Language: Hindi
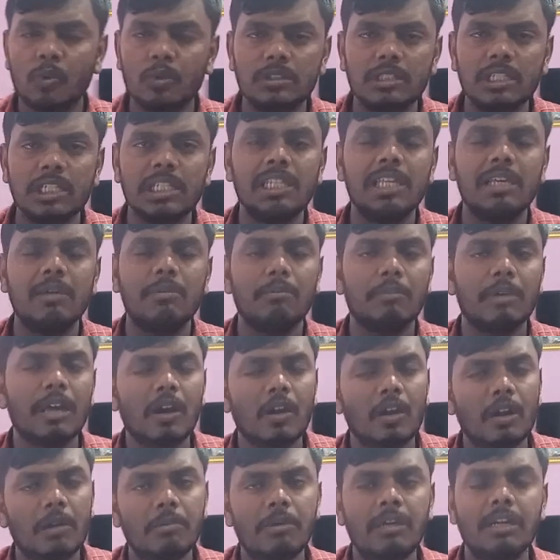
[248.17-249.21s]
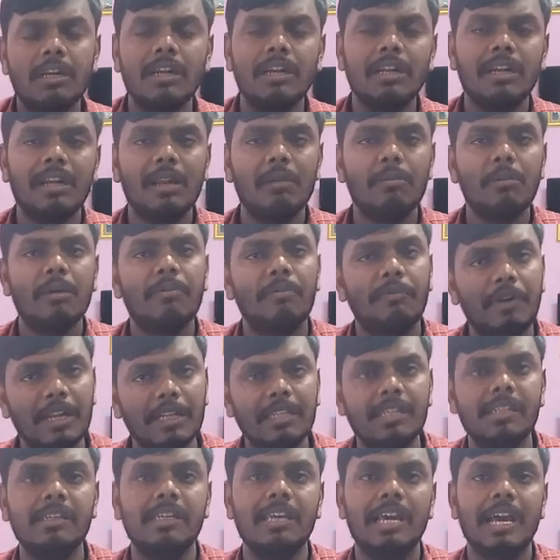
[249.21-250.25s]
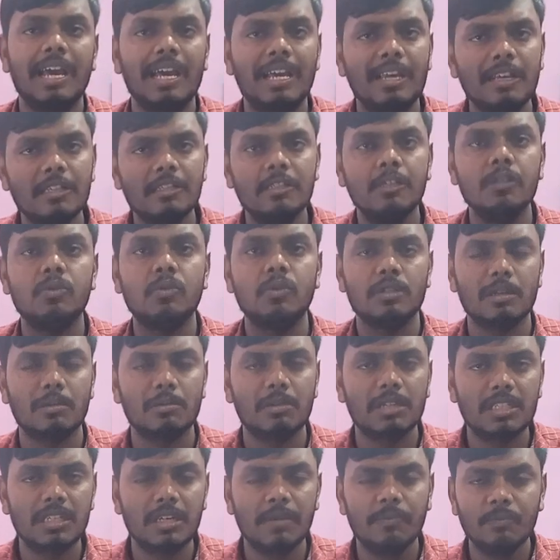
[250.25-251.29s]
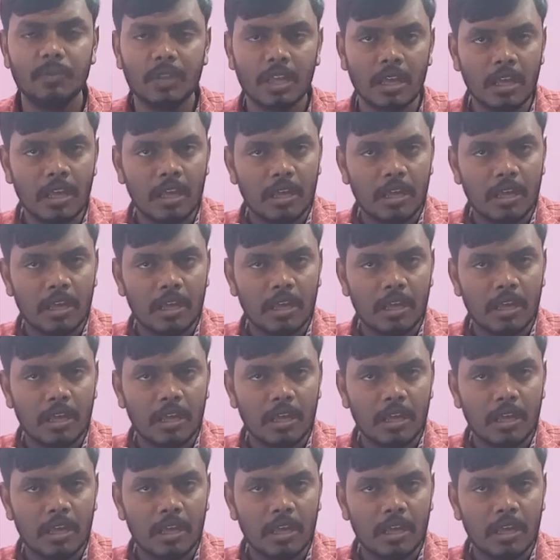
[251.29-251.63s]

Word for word: कुर्तीदेव में और रेबिंटन गेल में फ़र्क क्या है इस चीज़ को समझिए